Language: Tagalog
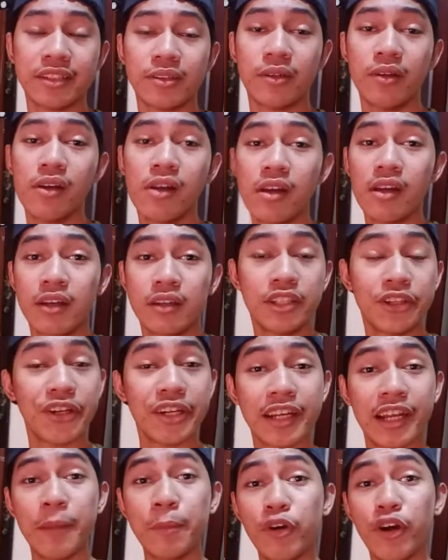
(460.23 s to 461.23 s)
So, hindi ko
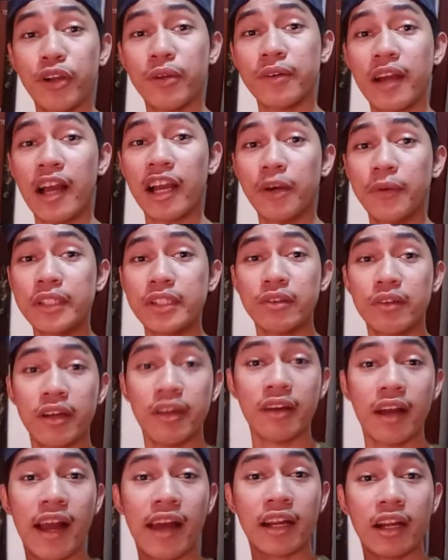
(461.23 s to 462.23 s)
rin alam kung anong gagawin ko
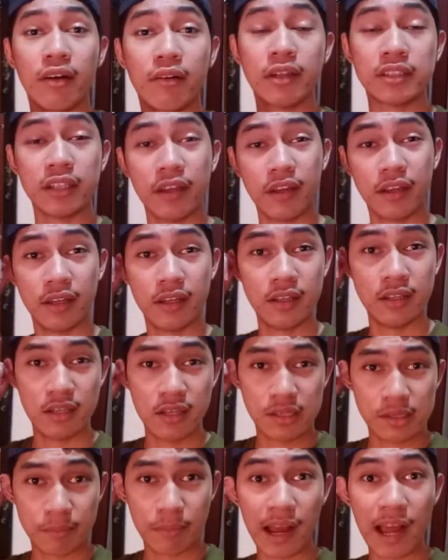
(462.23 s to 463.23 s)
ngayong araw kasi
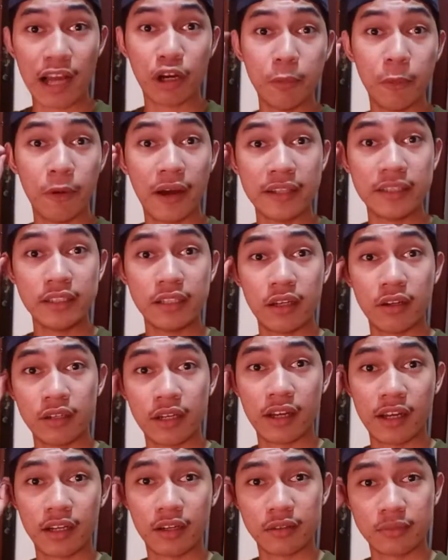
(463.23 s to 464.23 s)
baka gumawa din ako
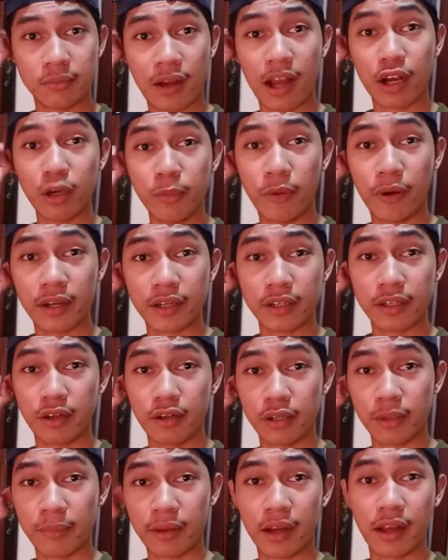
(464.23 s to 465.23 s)
ng ano, baka gumawa rin ako
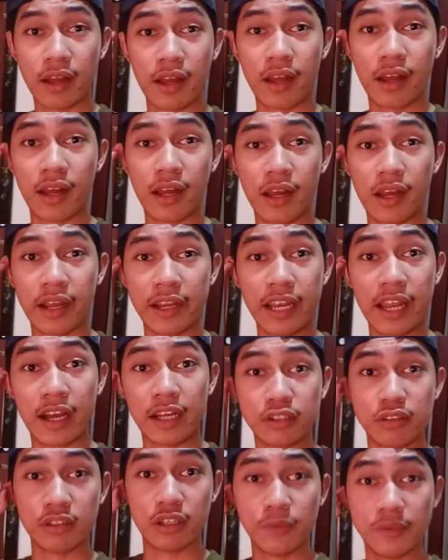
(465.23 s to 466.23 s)
ng mga
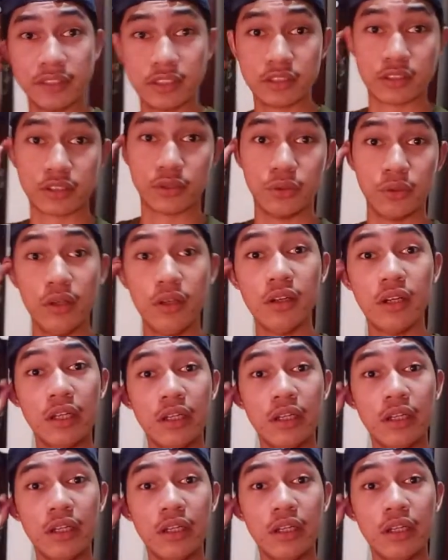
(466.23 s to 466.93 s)
kailangan kong gawin sa school.